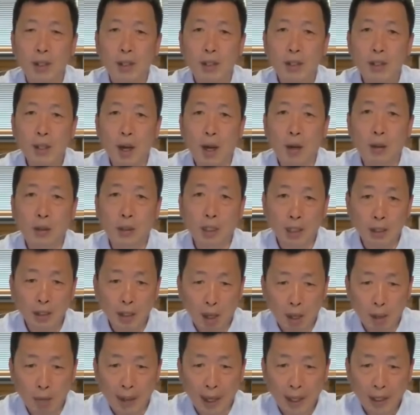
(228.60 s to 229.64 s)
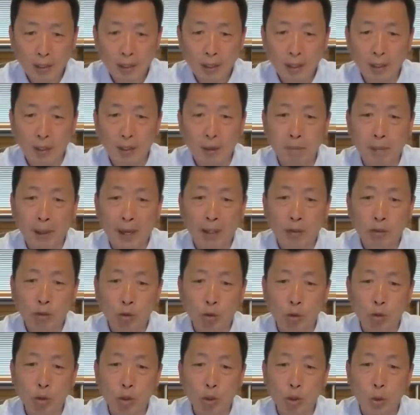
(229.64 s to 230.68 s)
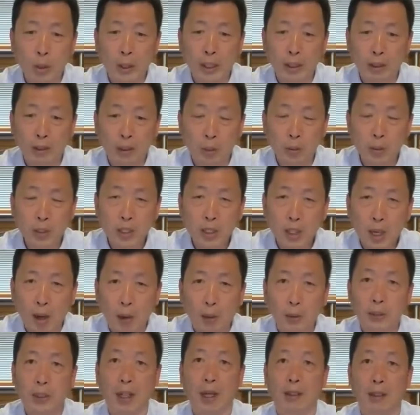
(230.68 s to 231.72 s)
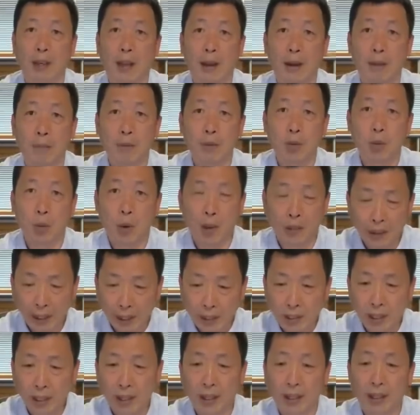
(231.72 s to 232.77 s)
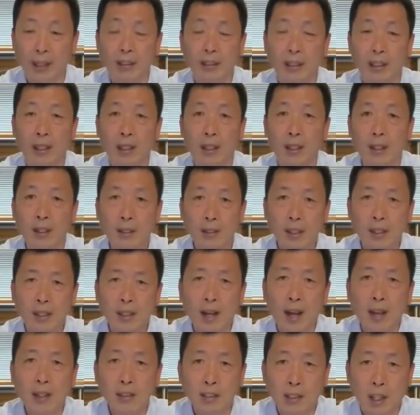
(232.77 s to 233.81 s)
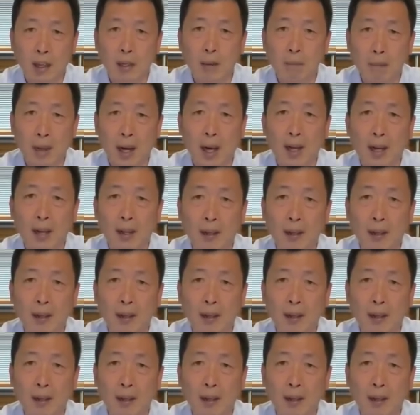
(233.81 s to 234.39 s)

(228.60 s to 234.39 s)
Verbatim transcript: 要等老百姓把租税都交上来。”我再借给你，您看成吗？